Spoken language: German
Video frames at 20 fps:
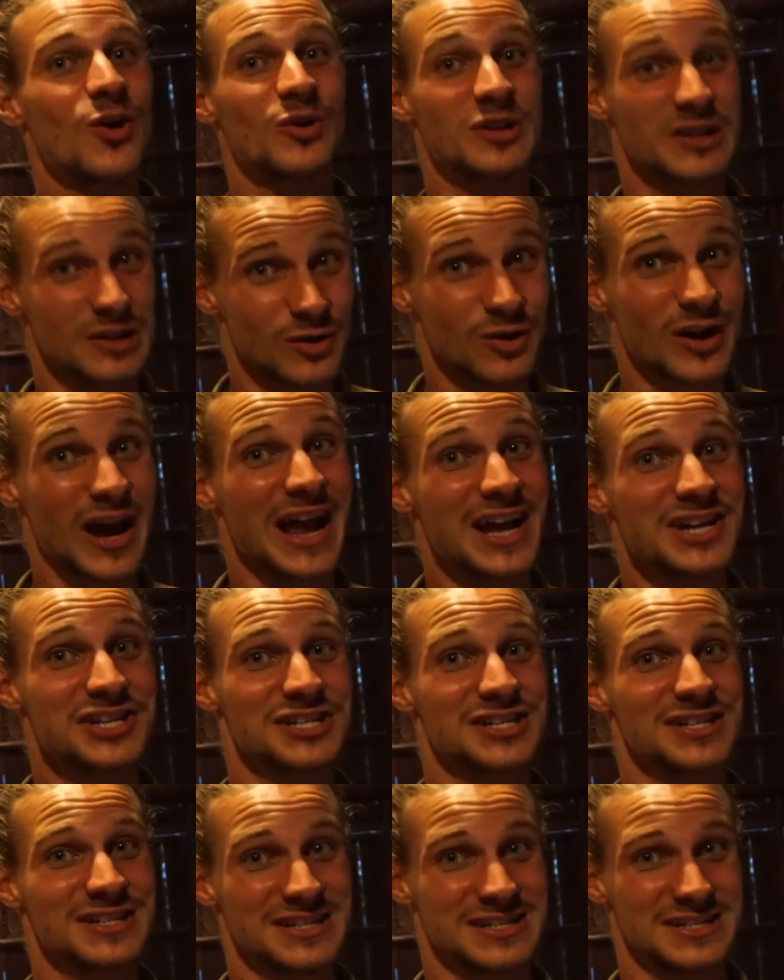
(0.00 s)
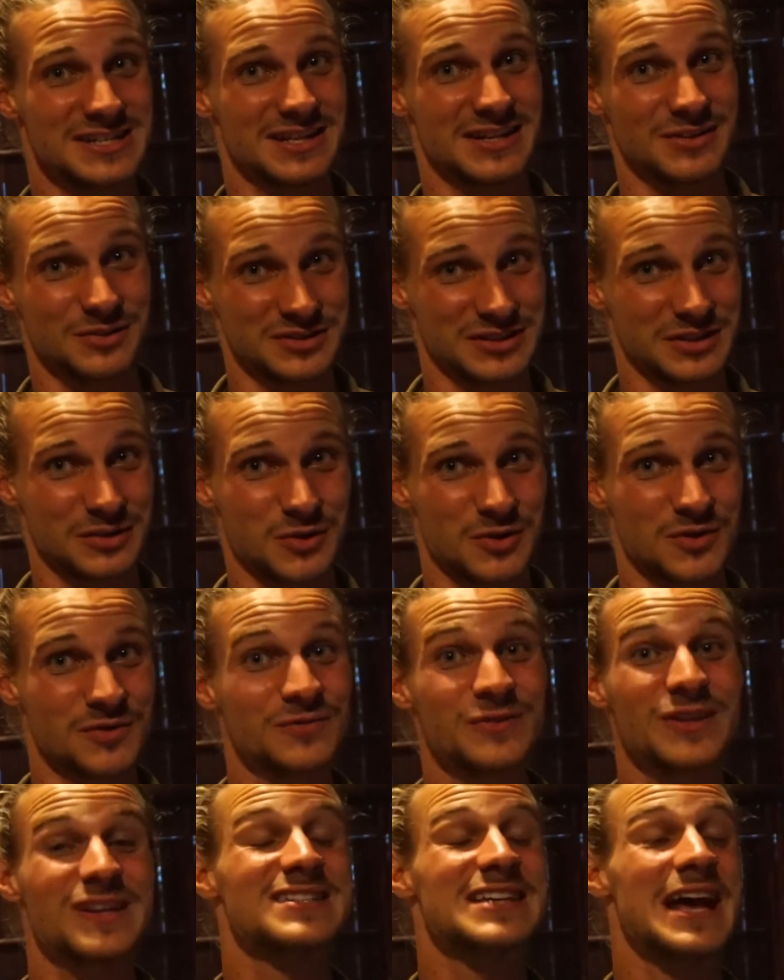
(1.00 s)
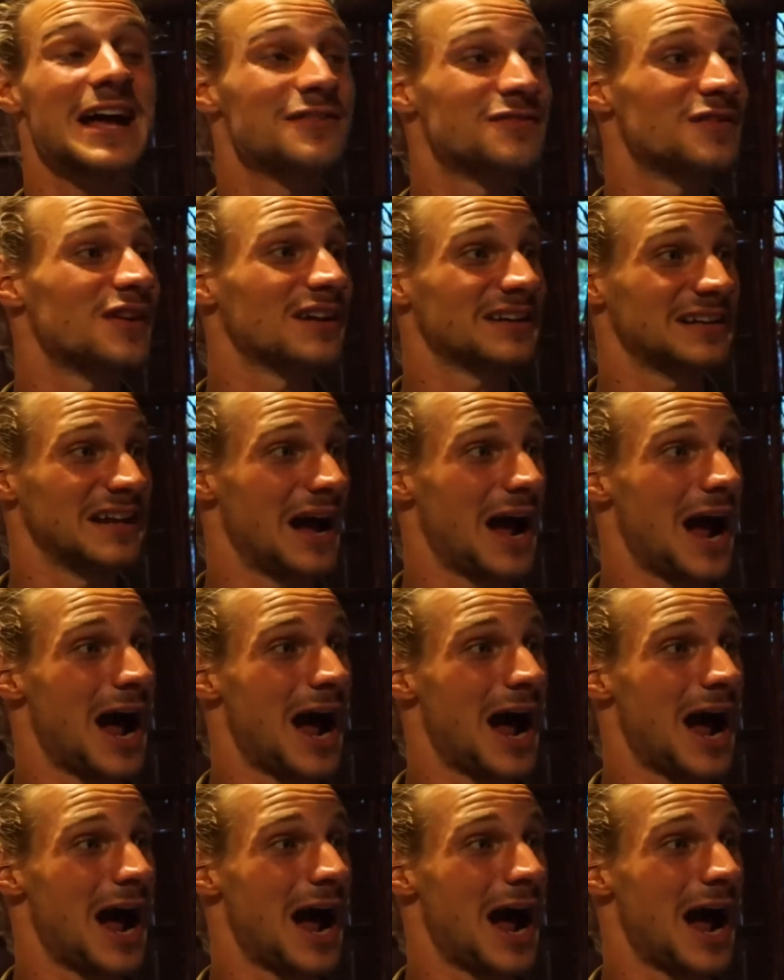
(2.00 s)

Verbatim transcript: Und die Location dieser Unterkunft ist einfach der